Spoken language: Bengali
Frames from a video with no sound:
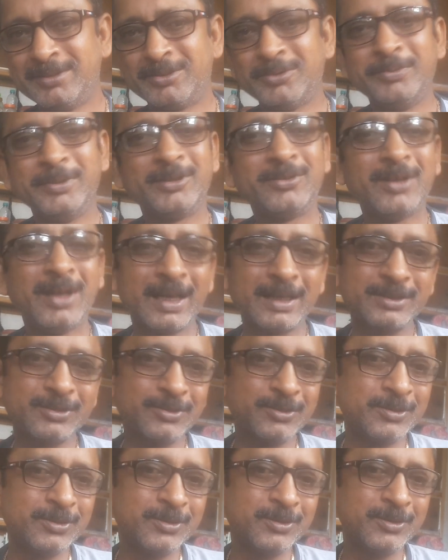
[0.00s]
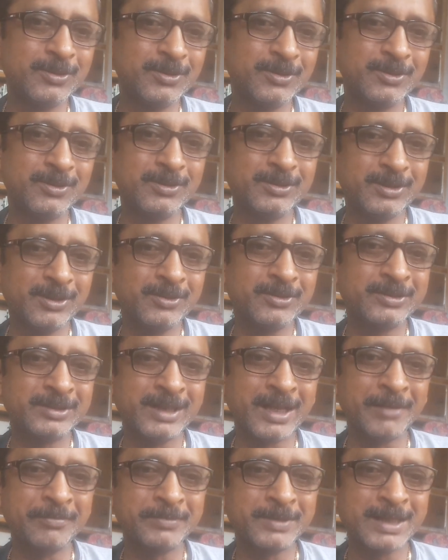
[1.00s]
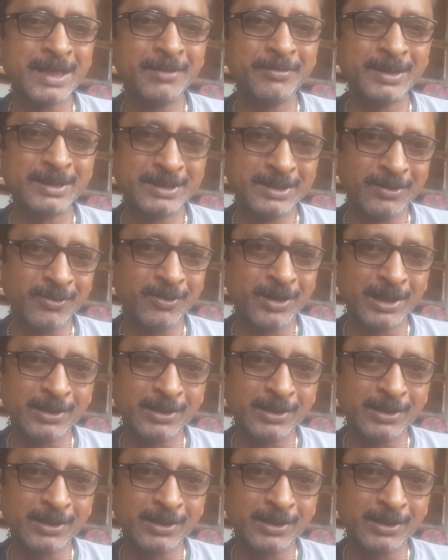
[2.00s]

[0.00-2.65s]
তুমি তো একশো যখন সাবস্ক্রাইবার ছিল